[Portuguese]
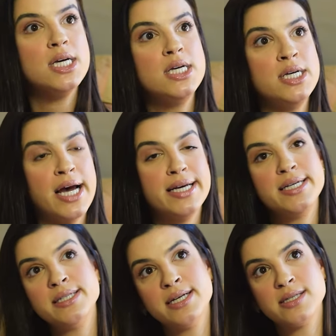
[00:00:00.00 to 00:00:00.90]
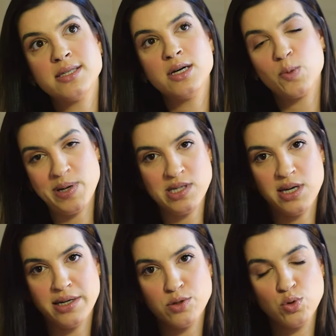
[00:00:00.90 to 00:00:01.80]
E aí, nesse ano
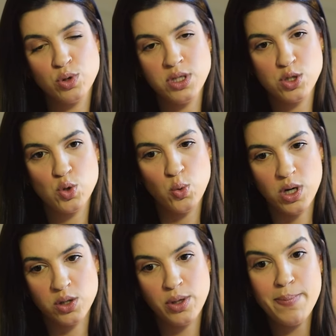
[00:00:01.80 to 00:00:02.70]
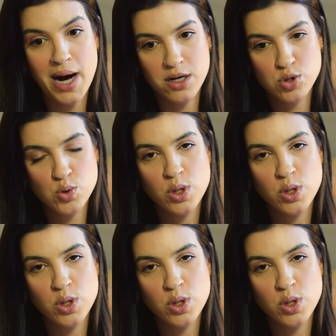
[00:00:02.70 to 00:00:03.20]
passado, no início do ano, em março,